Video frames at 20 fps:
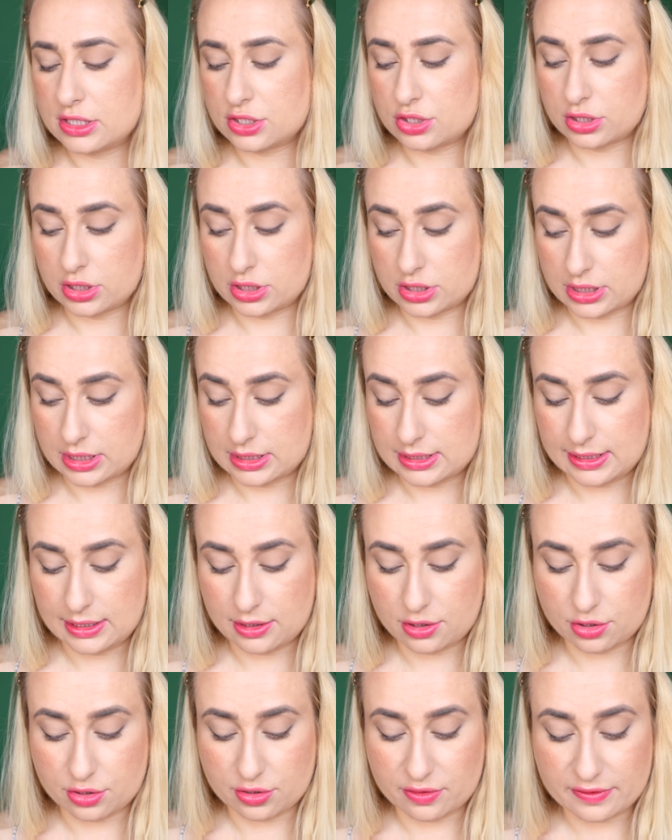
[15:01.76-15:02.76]
Szczoteczka
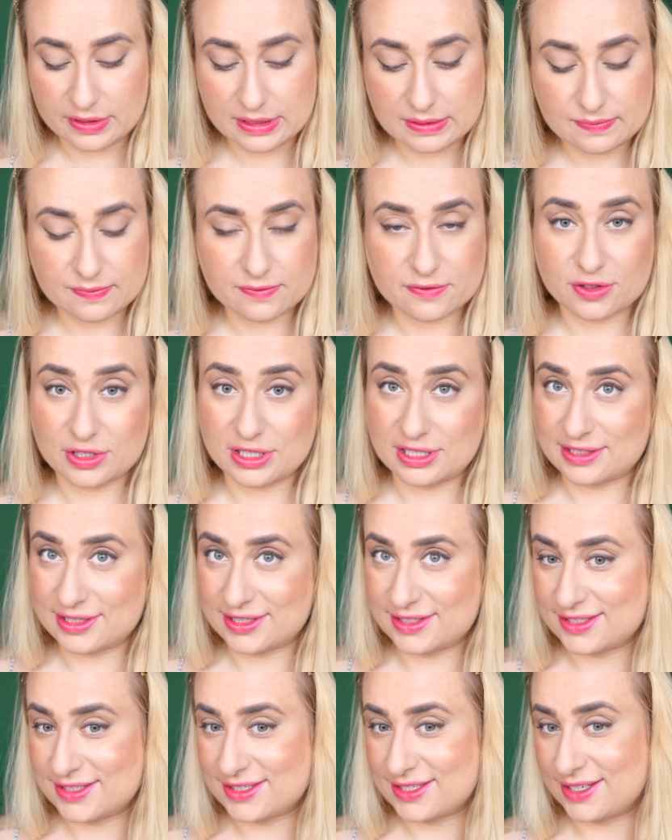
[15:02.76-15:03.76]
silikonowa, wolę
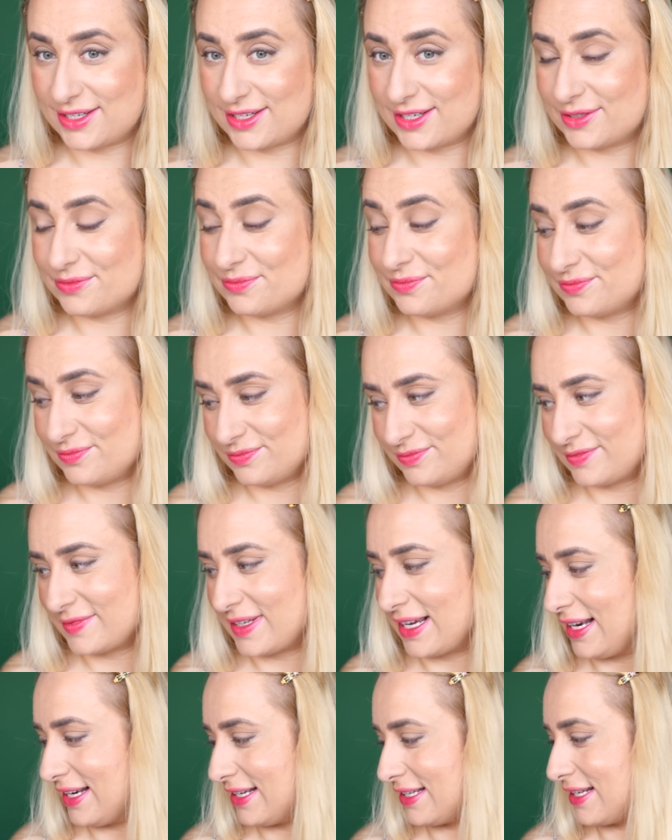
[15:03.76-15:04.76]
tradycyjne,
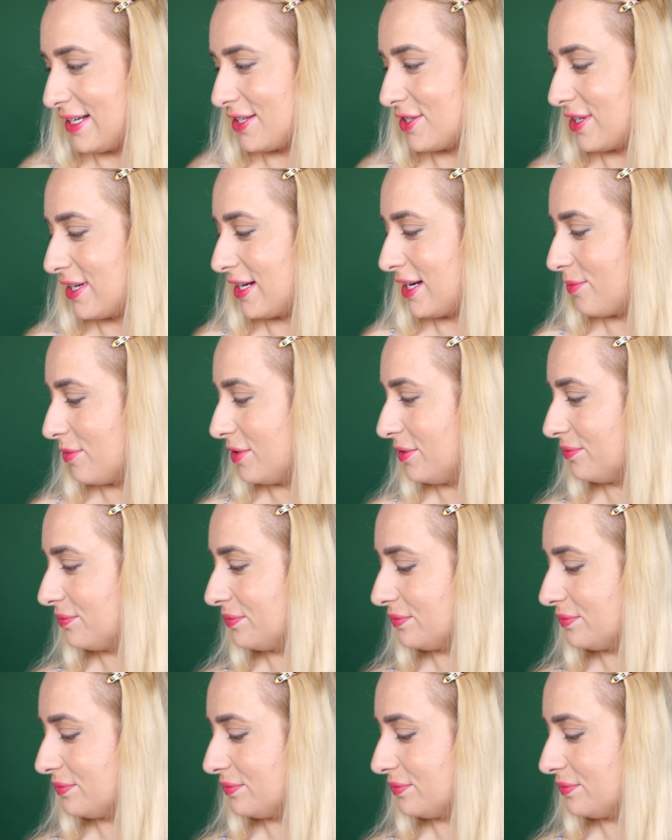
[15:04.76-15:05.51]
ale nie narzekajmy.